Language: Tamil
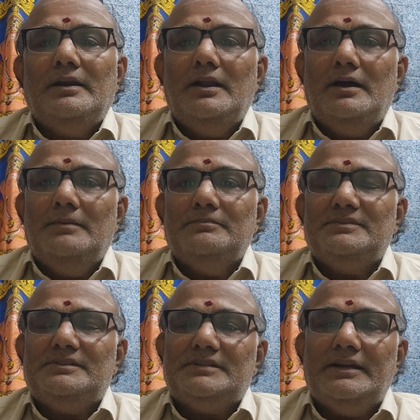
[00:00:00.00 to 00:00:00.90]
நாம்
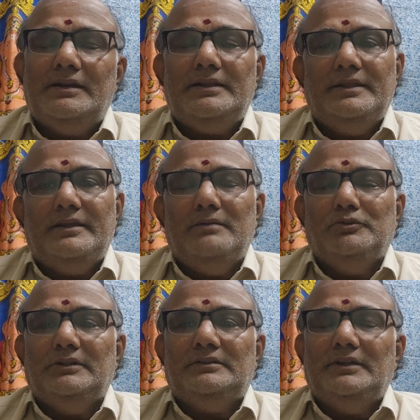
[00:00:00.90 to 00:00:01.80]
சென்ற
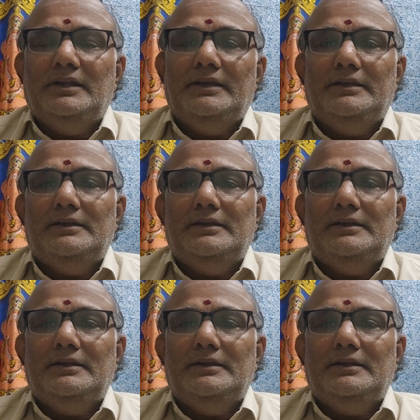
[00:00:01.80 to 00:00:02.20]
இறையமுதத்திலே